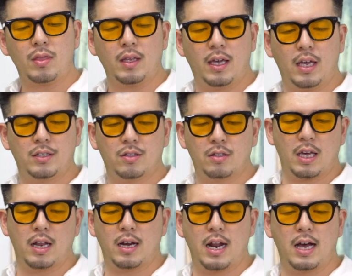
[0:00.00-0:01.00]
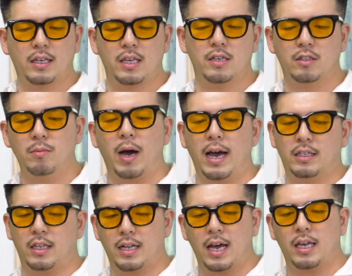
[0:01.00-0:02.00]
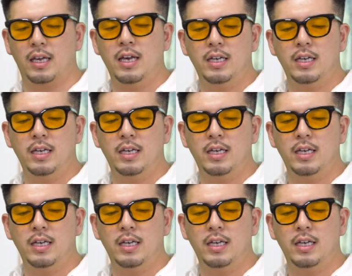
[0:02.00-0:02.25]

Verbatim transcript: えー、出現ランキングにも入っていない。